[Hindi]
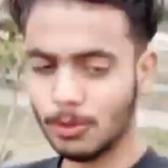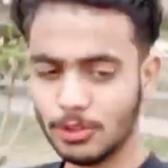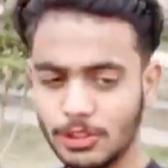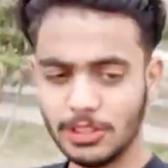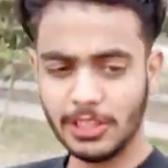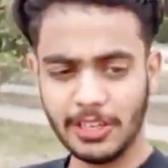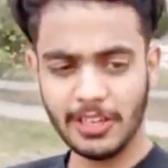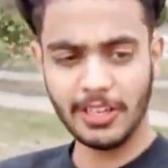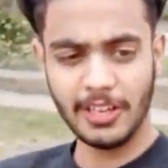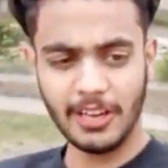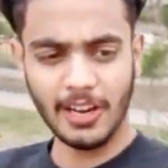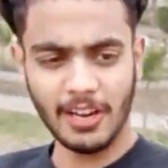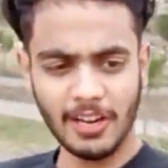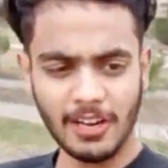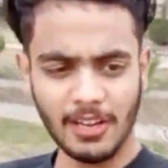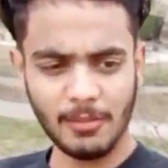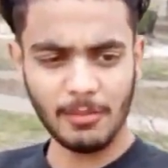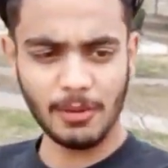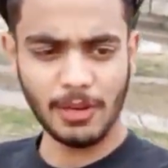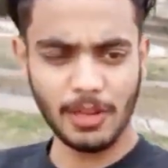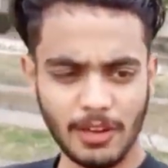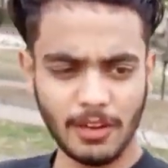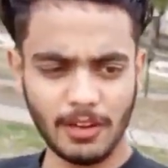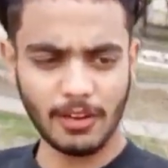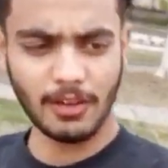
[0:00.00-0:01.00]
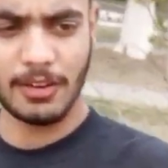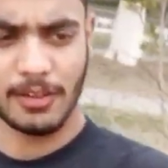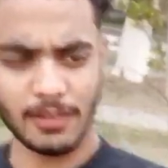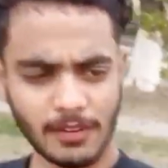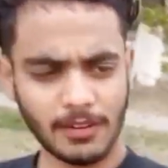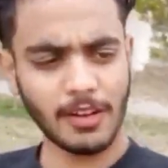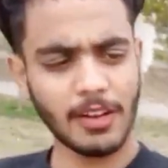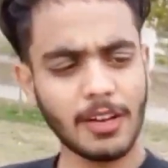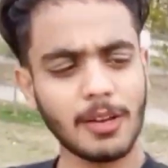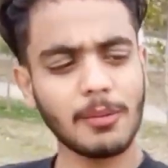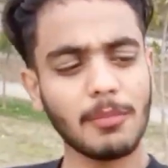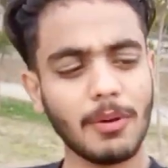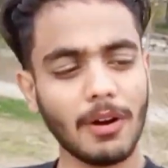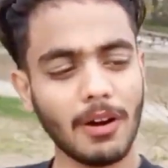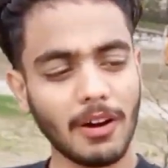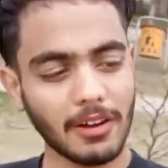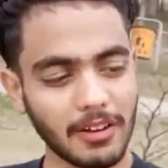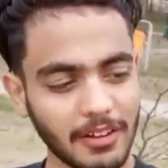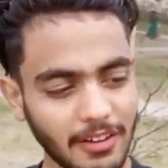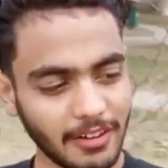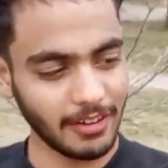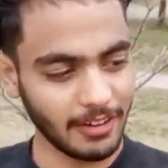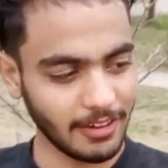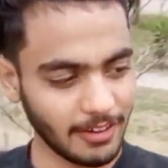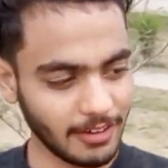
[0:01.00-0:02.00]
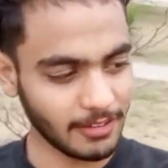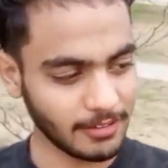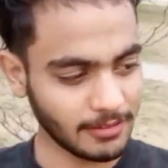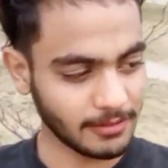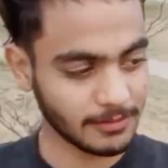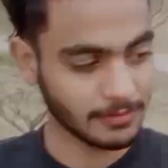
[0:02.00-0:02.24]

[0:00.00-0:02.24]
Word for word: मुझे गिराने में कई बार गिरे